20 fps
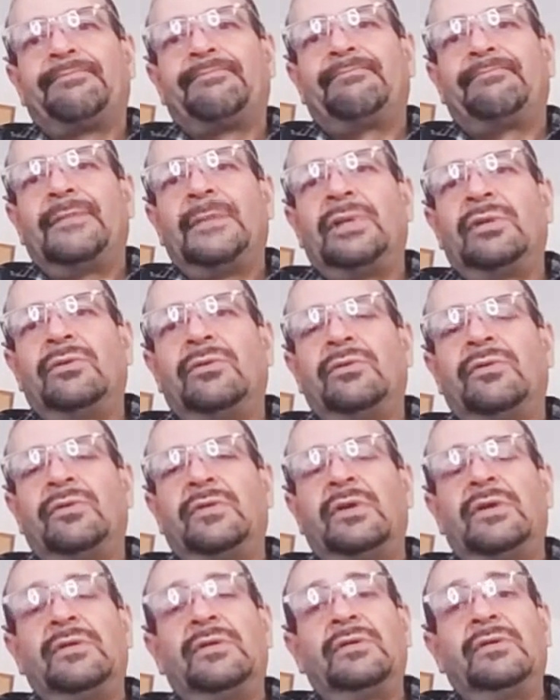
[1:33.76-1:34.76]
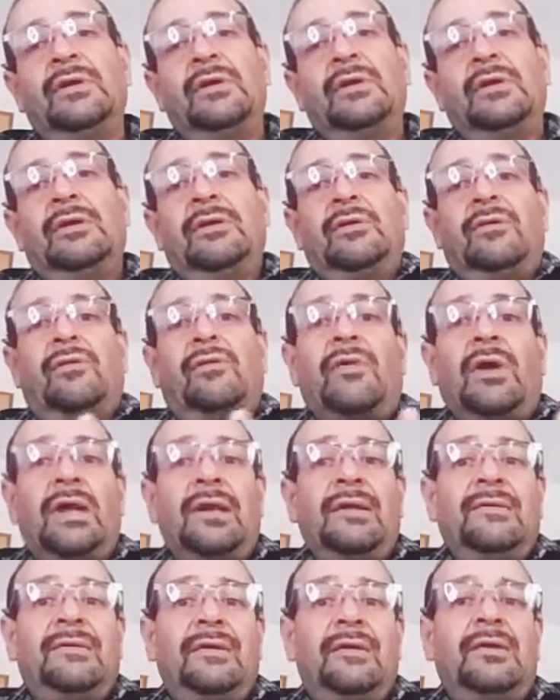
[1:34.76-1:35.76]
Entonces, ¿cuál
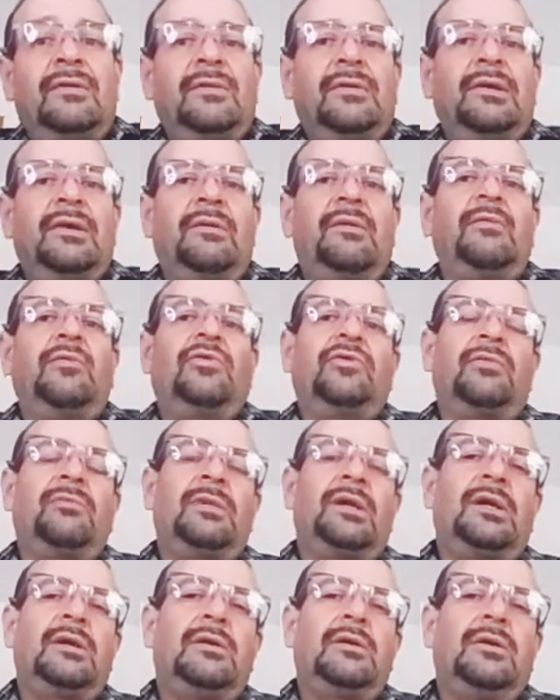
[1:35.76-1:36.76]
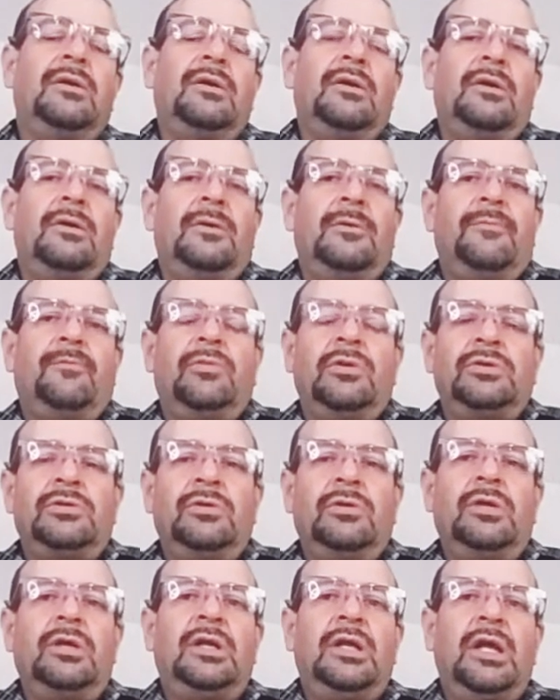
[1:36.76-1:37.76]
es el que debemos tomar? Pues yo
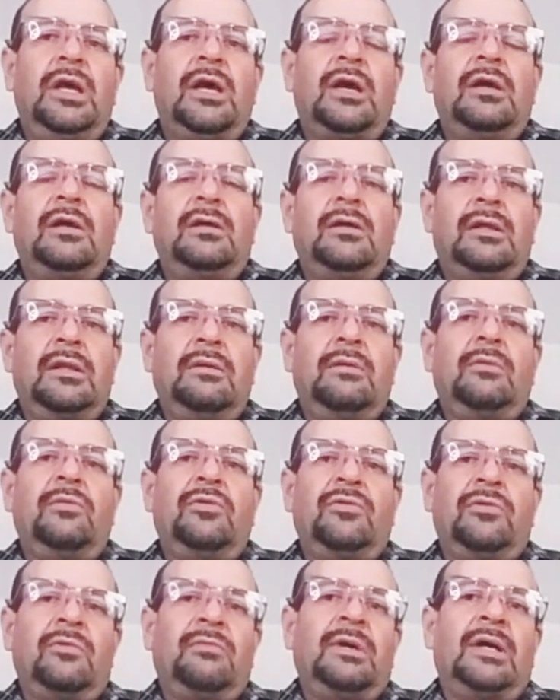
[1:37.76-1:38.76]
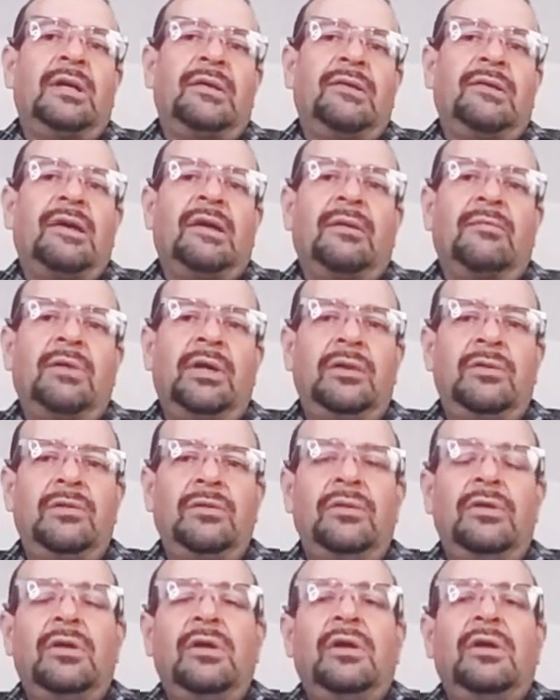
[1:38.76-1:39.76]
diría que debemos tomar ese camino
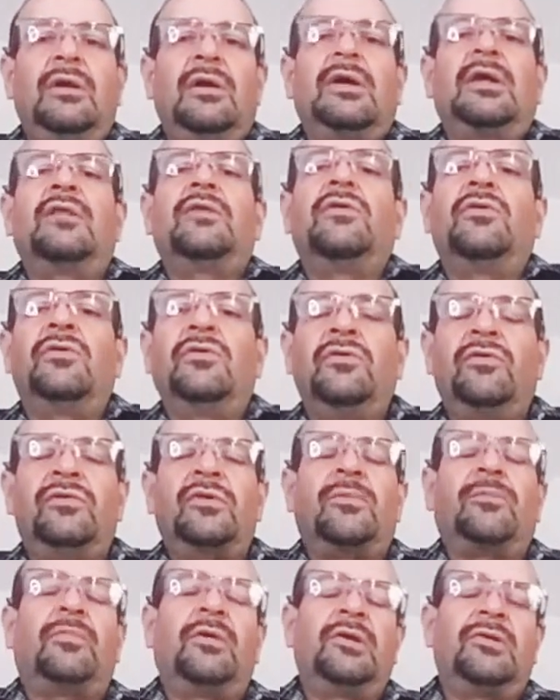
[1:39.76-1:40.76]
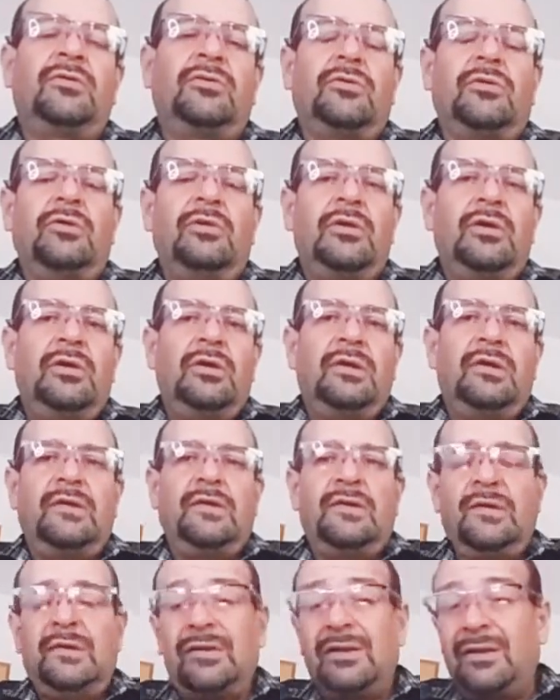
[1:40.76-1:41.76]
que Dios nos ha puesto, que es
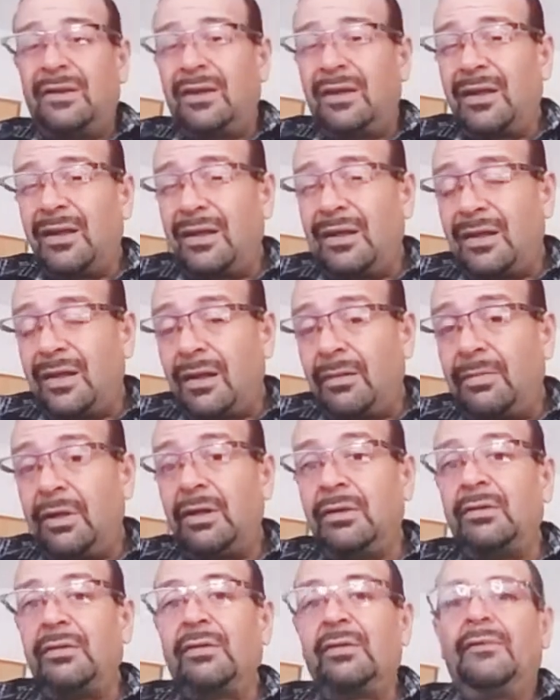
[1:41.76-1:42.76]
ese camino